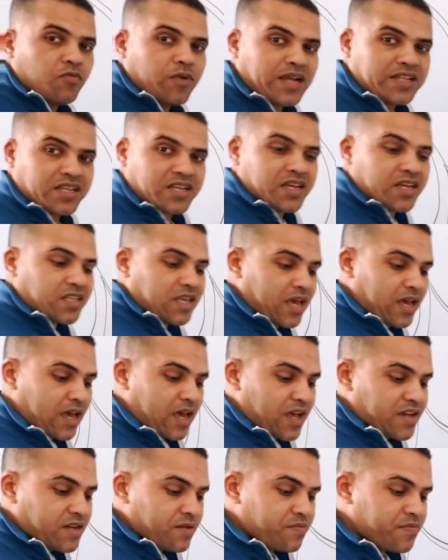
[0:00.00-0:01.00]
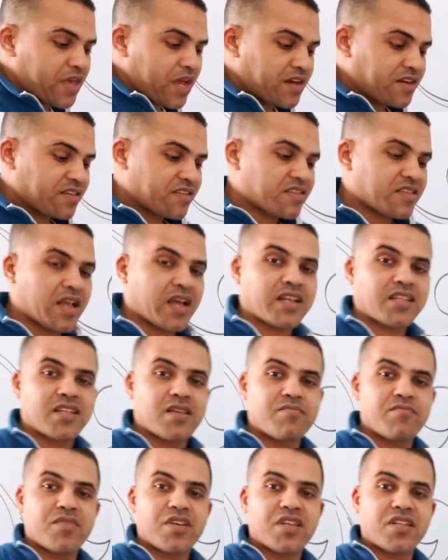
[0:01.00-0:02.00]
وبعد كده هنبدأ
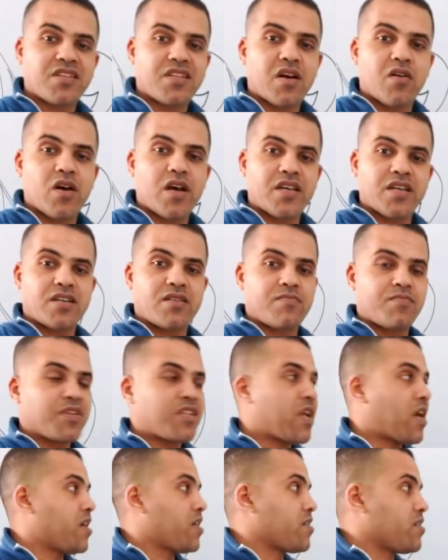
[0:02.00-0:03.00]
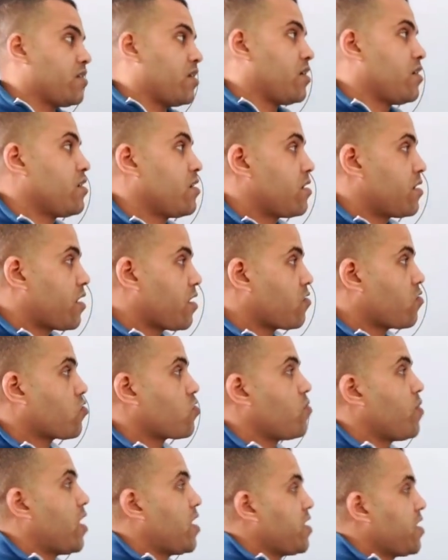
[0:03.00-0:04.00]
نستخدم الدوائر بتاعتنا
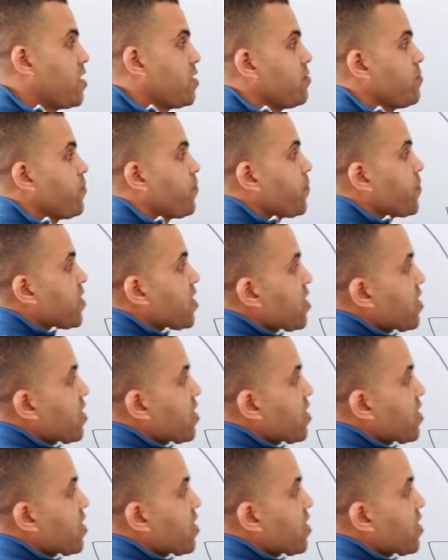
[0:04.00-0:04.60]
ركزوا معانا